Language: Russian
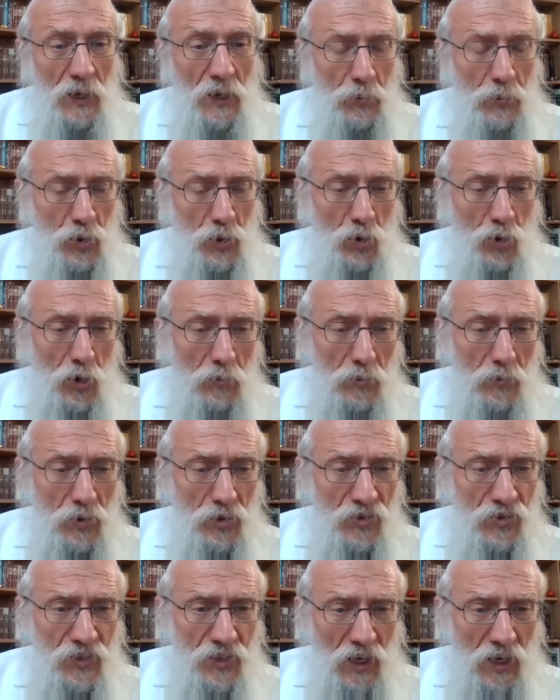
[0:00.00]
я по-другому
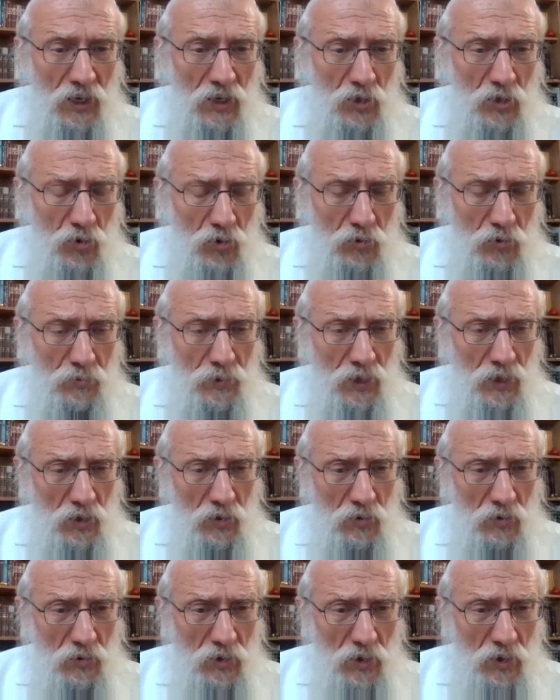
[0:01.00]
не знаю, не
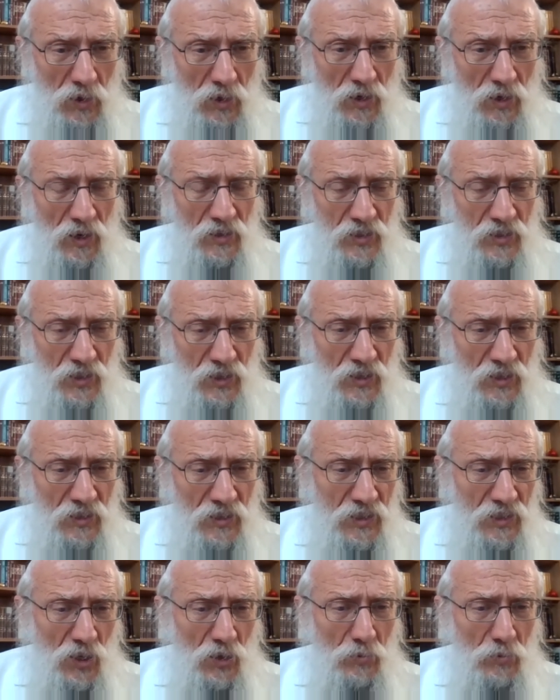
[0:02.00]
умею. И если не
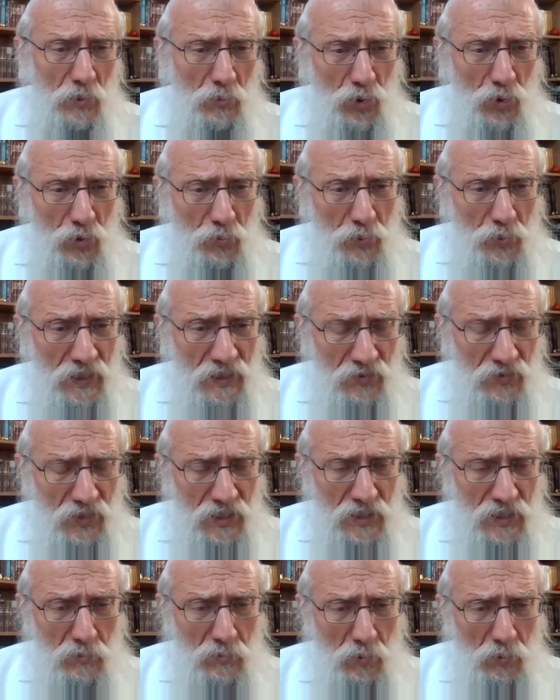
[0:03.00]
сделаю, мне будет противно
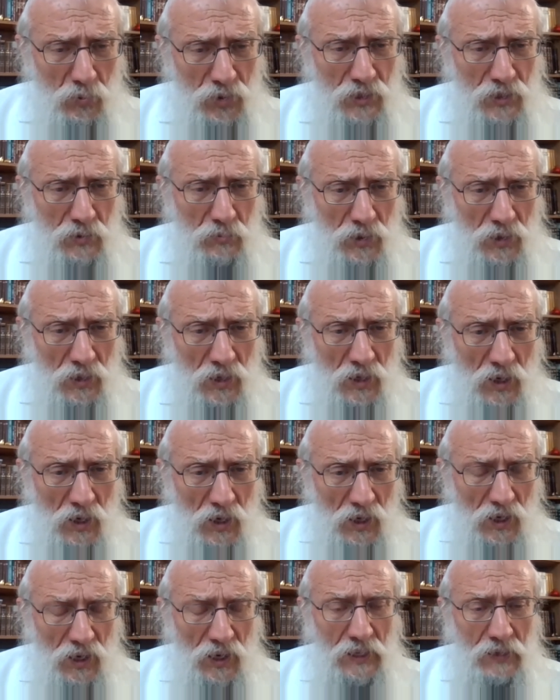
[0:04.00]
самому себе.
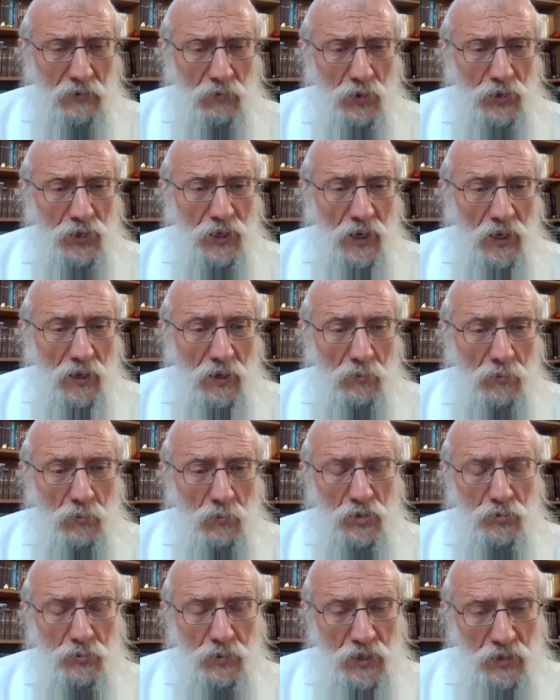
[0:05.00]
И это вот
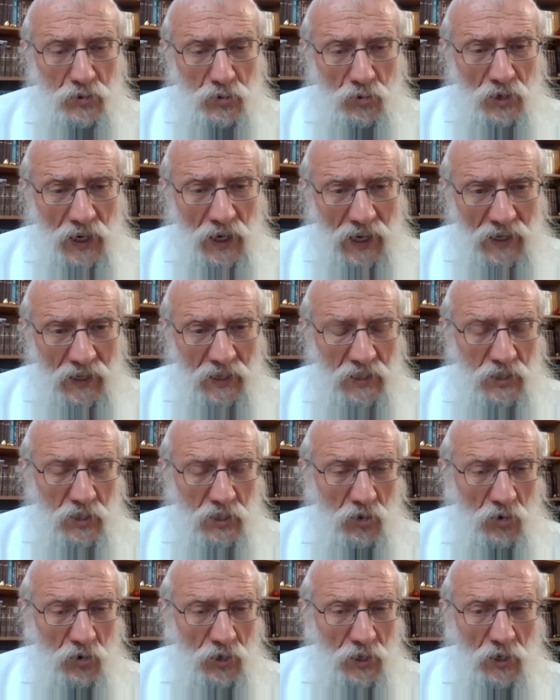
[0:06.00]
может быть, другая
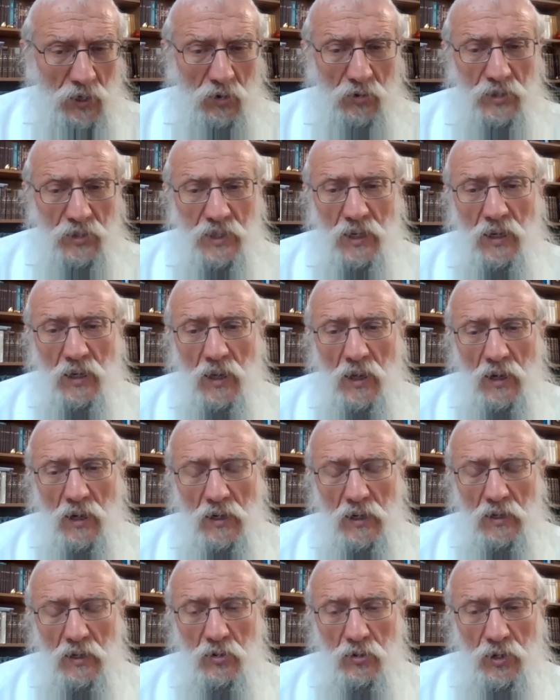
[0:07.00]
категория людей,
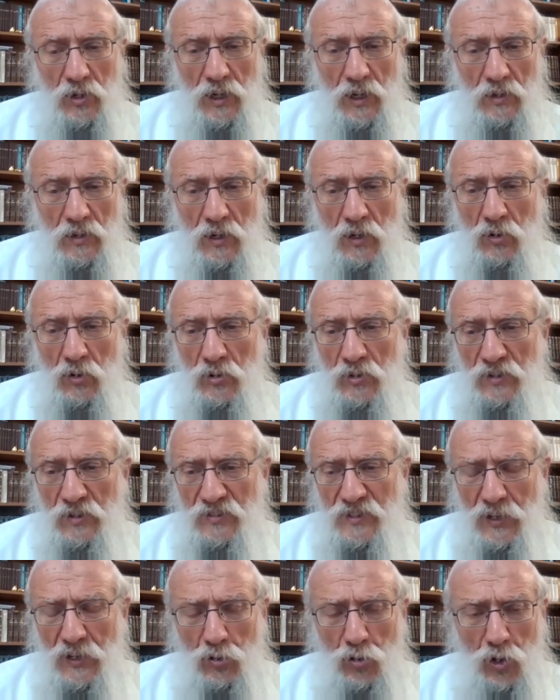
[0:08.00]
которые дают
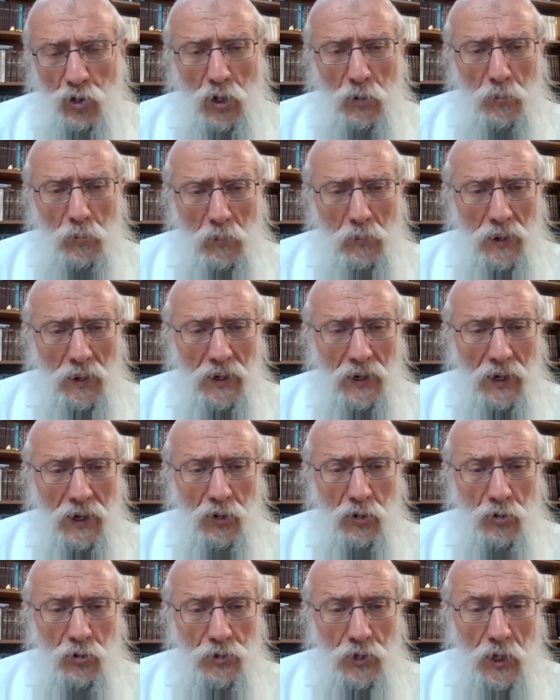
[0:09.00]
заку и
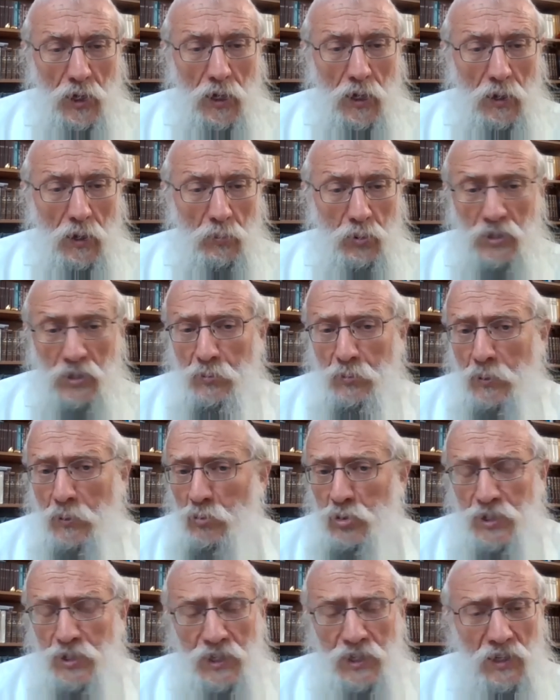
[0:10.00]
помогают, просто
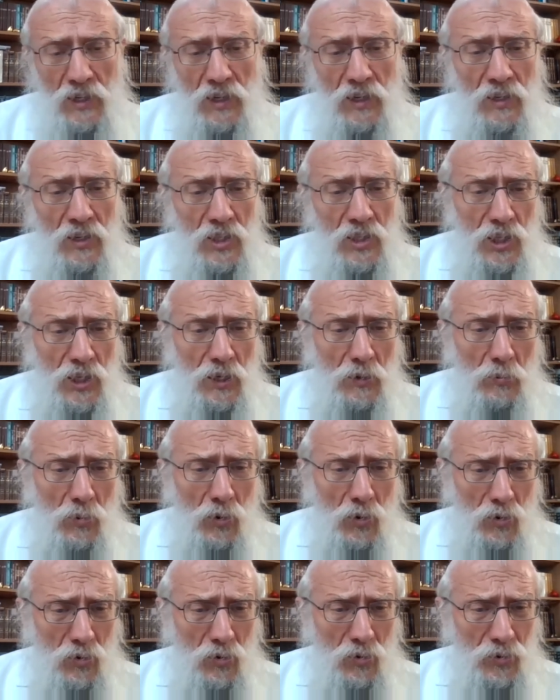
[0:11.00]
потому что они иначе не
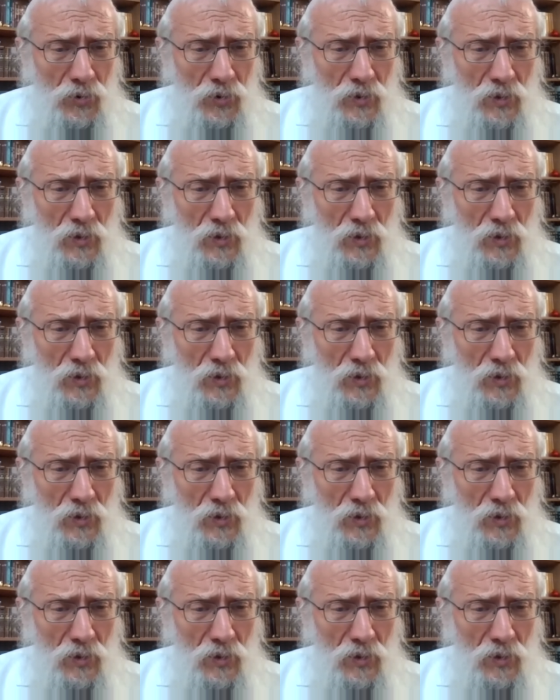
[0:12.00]
могут.